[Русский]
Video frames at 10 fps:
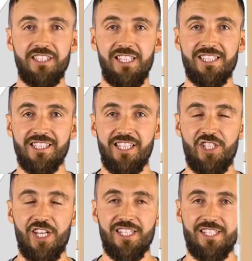делится на
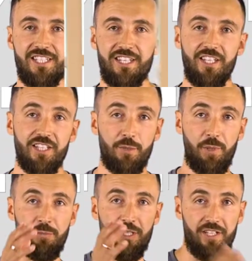части,
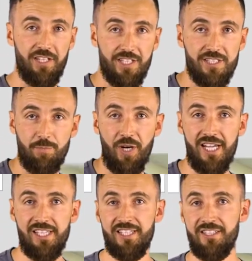например,
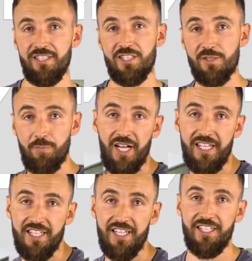спальня,
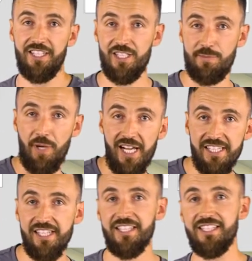спальня или
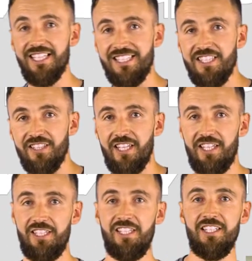спальня,
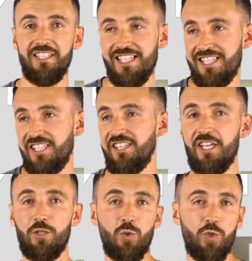гостиная или
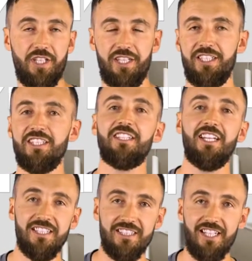гостиная, кухня и
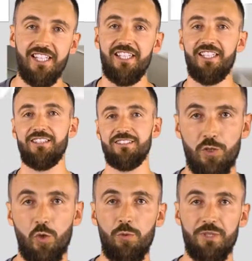так далее.
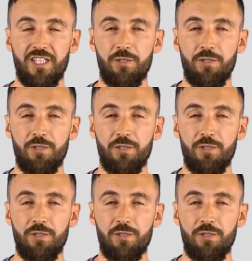Кроме